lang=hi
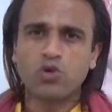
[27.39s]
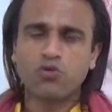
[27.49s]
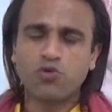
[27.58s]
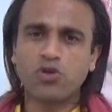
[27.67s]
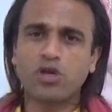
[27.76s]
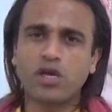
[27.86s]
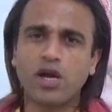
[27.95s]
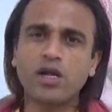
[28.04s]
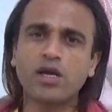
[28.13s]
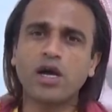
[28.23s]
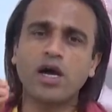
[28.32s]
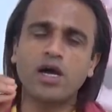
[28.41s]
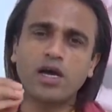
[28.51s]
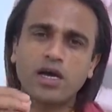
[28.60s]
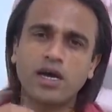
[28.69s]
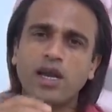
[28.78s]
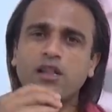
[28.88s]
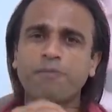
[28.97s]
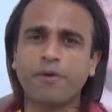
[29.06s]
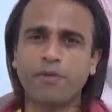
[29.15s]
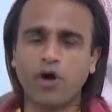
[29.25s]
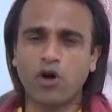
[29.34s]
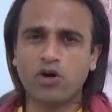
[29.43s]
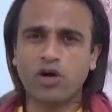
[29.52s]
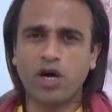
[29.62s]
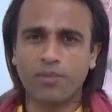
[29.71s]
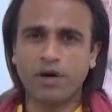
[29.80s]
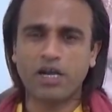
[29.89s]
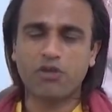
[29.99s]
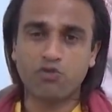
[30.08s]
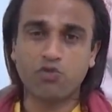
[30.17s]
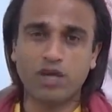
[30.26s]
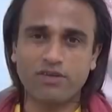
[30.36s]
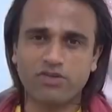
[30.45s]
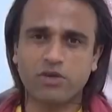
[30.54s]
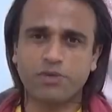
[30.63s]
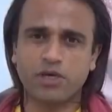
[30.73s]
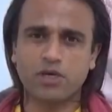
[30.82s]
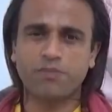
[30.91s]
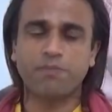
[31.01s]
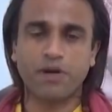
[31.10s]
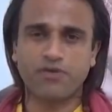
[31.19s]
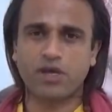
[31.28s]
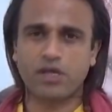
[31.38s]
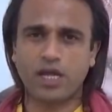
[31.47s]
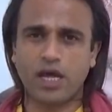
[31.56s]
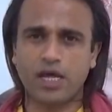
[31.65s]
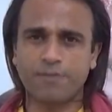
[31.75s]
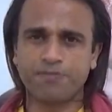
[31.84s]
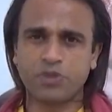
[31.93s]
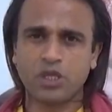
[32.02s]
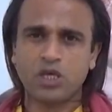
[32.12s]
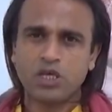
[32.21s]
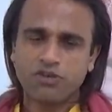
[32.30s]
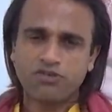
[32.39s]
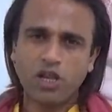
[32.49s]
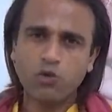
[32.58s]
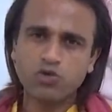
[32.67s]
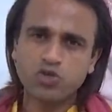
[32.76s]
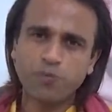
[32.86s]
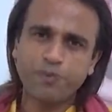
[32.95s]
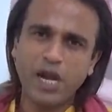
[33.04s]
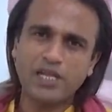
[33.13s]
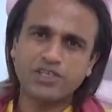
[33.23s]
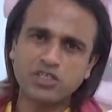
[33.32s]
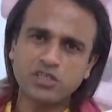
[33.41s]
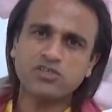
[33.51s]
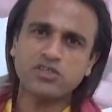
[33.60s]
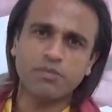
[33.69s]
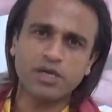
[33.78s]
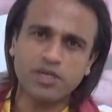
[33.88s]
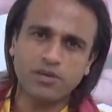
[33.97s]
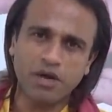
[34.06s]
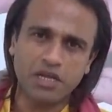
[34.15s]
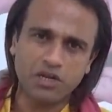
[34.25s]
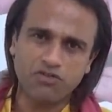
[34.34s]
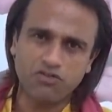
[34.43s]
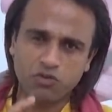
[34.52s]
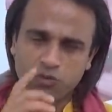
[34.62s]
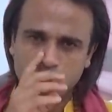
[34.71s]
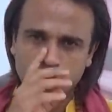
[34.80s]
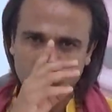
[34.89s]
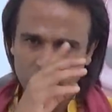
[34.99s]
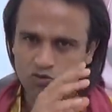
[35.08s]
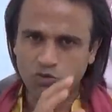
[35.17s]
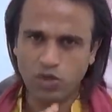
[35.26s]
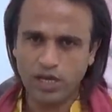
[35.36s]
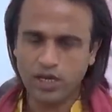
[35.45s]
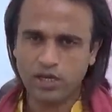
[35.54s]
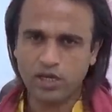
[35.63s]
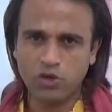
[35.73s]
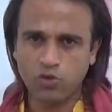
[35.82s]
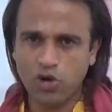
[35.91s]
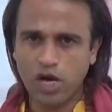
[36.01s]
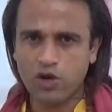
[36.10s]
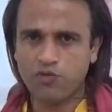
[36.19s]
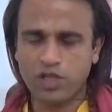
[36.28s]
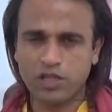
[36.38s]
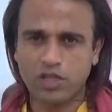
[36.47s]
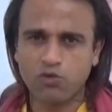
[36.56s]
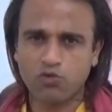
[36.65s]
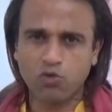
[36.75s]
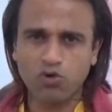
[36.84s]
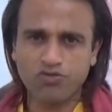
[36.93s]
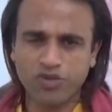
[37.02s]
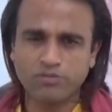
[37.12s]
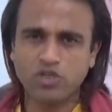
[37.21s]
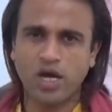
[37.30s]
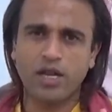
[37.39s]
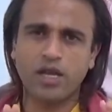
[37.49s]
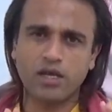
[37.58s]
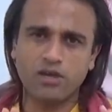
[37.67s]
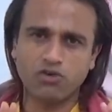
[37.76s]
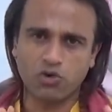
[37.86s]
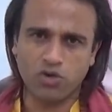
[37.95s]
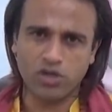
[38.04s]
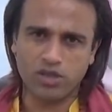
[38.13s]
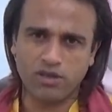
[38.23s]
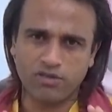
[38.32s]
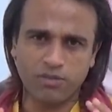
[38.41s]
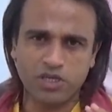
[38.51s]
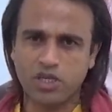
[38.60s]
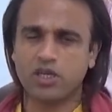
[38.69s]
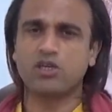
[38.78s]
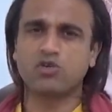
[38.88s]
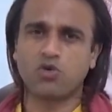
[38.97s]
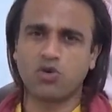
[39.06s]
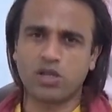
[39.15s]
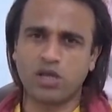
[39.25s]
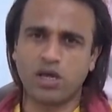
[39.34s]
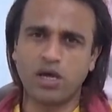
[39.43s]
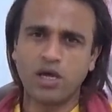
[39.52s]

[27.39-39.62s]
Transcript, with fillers: सूर्य ग्रहण का गलत प्रभाव हमारे स्वास्थ्य पर पड़ सकता है इसलिए उन जो प्राचीन समझ है हमारे ऋषियों मुनियों की इसको लेकर के योग आयुर्वेद की उसको समझाने की ज़रूरत है समझने की ज़रूरत है